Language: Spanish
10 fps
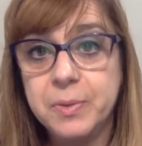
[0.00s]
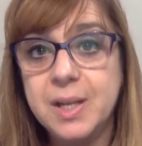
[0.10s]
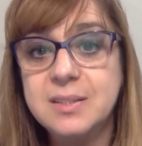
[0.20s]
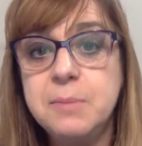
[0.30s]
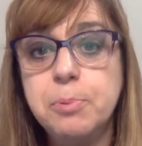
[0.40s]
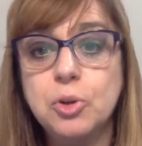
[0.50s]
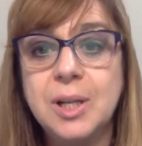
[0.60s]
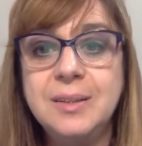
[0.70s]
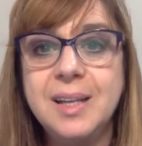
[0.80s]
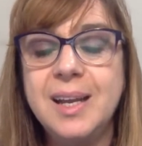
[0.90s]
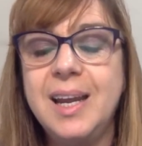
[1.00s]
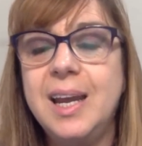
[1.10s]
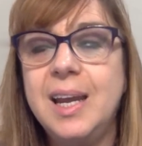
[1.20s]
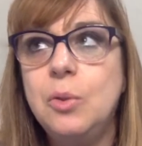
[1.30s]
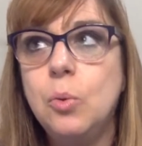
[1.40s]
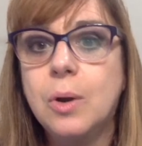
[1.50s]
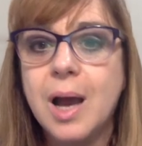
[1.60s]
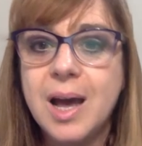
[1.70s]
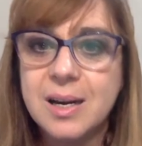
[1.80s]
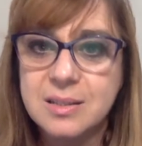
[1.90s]
Es importante
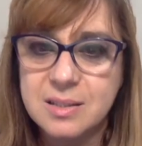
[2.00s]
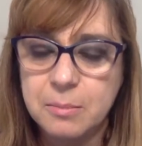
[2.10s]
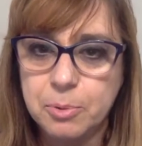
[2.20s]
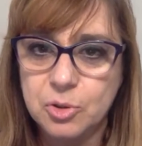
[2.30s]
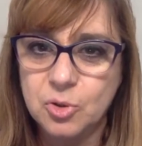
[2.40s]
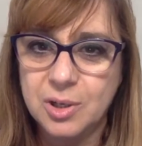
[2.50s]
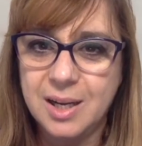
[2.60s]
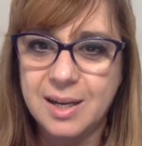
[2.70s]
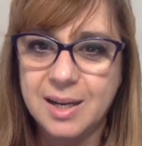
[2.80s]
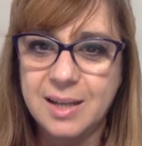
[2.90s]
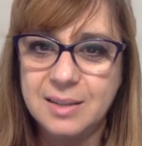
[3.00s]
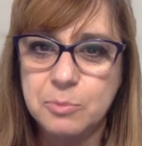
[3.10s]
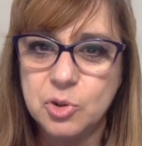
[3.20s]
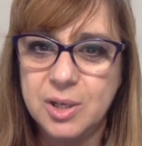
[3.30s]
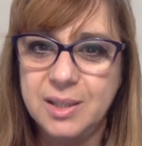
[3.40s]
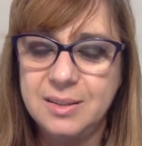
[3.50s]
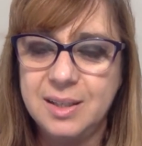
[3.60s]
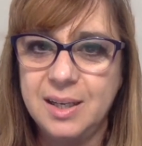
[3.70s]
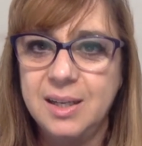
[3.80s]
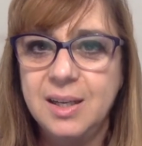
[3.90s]
educarse, por eso que acá estamos en
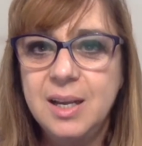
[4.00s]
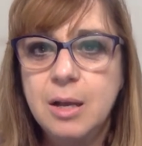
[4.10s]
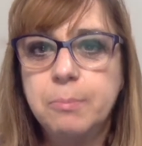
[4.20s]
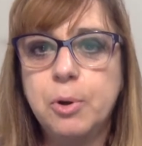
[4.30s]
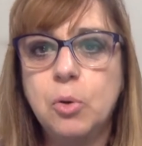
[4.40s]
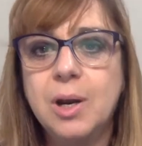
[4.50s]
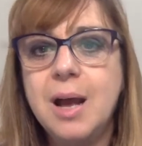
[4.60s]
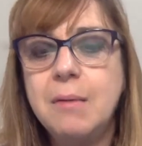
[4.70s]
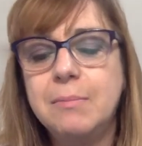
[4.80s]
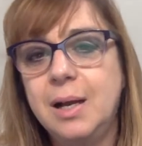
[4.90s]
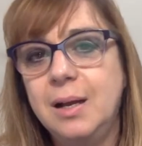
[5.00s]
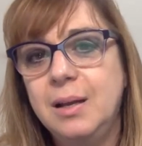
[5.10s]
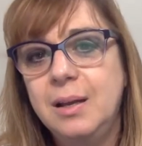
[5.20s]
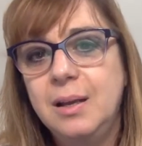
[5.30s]
este programa